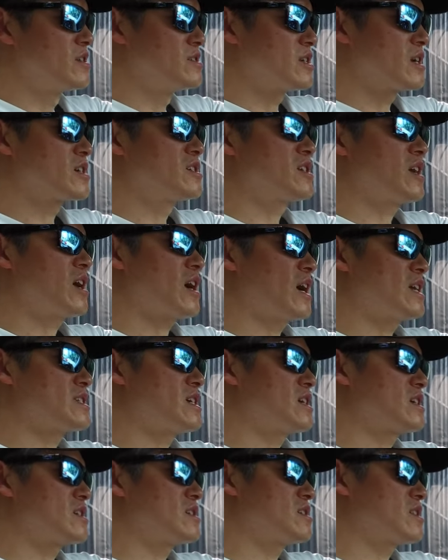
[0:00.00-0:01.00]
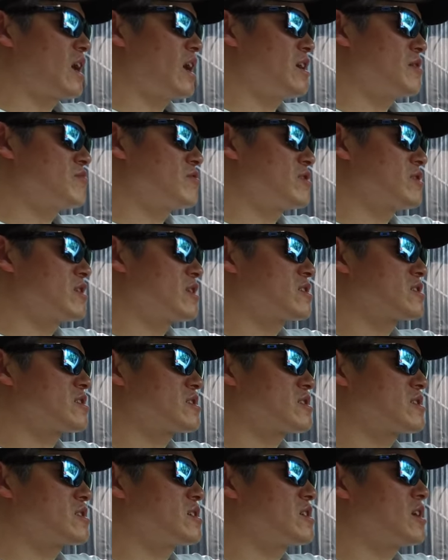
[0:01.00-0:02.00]
이제 그게 가장 큰 하이브리드의
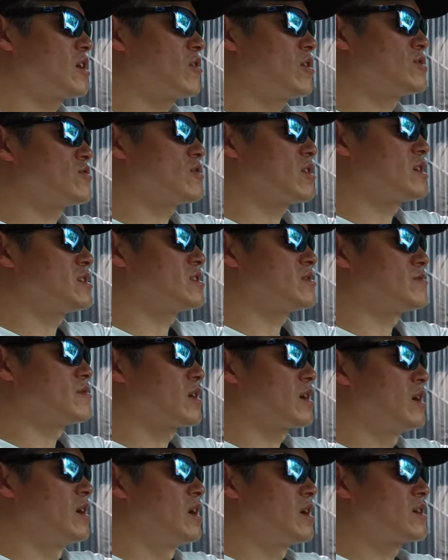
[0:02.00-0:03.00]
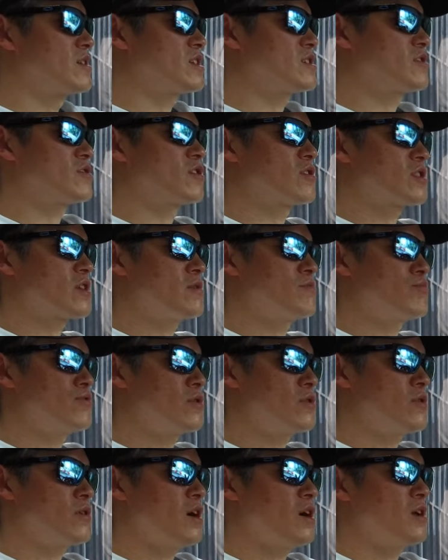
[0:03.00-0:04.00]
특징이라고 할 수가 있습니다. 근데 이제 그렇다면
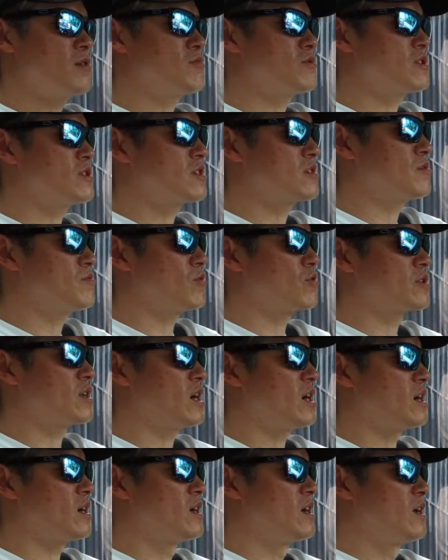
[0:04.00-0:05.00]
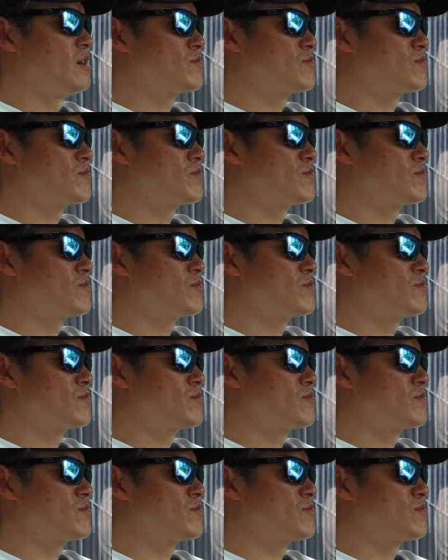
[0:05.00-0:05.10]
플러그 하이브리드는 뭐냐?